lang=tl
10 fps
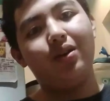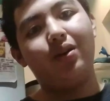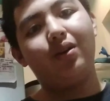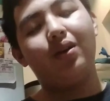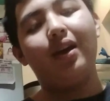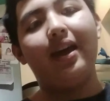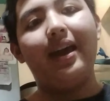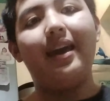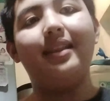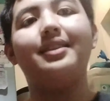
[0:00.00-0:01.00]
nyo
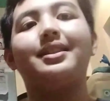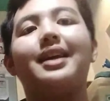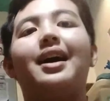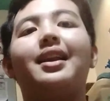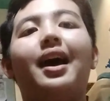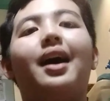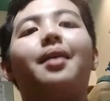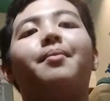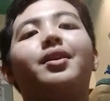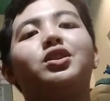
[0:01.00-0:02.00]
and
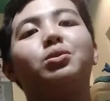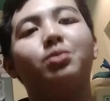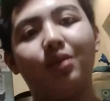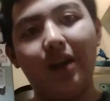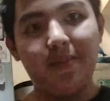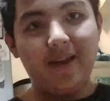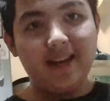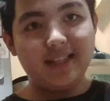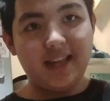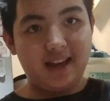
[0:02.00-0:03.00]
sana mag-subscribe pa
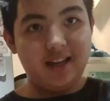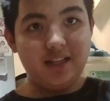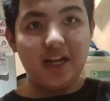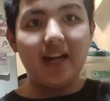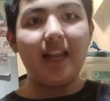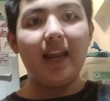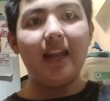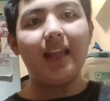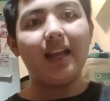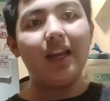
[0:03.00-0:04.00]
na sa aking
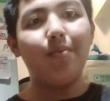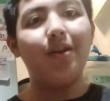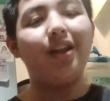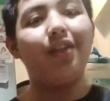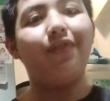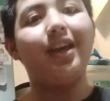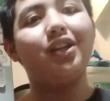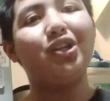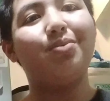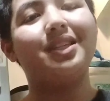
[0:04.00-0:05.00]
channel i-click mo na
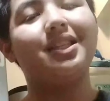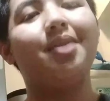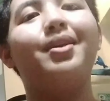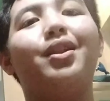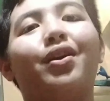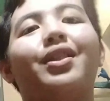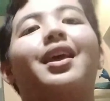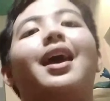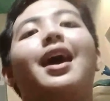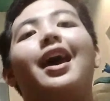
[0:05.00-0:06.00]
notification bell sa tabi nun
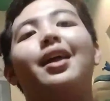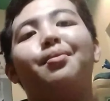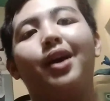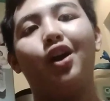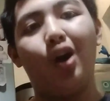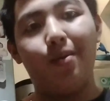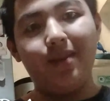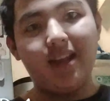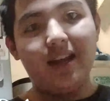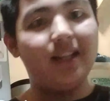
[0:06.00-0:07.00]
and
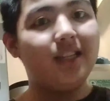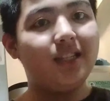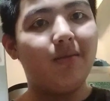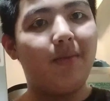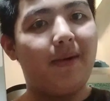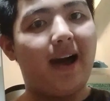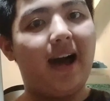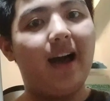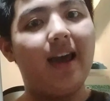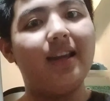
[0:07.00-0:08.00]
mag-comment ka lang din sa
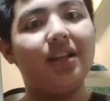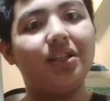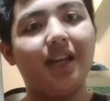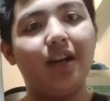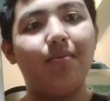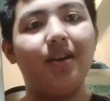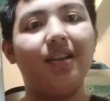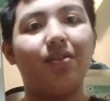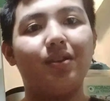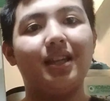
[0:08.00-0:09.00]
baba and i-share mo
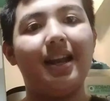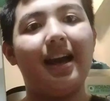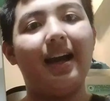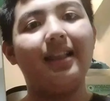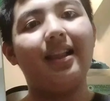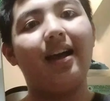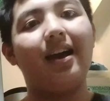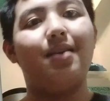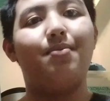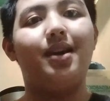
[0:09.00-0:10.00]
na to sa lahat ng
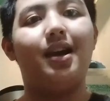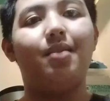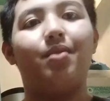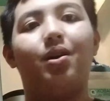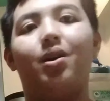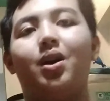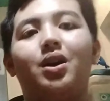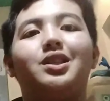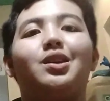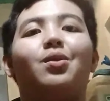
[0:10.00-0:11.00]
kaibigan mo.
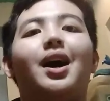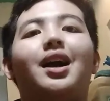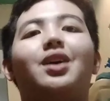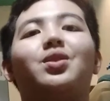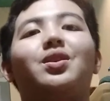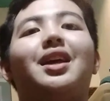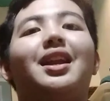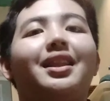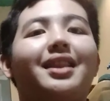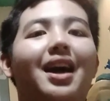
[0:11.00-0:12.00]
So hanggang doon na
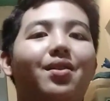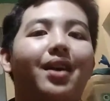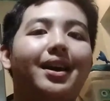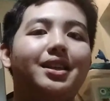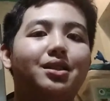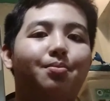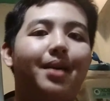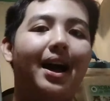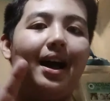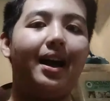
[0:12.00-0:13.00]
lang tayo guys.
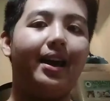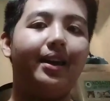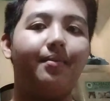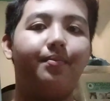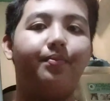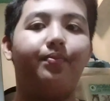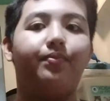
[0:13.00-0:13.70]
Bye!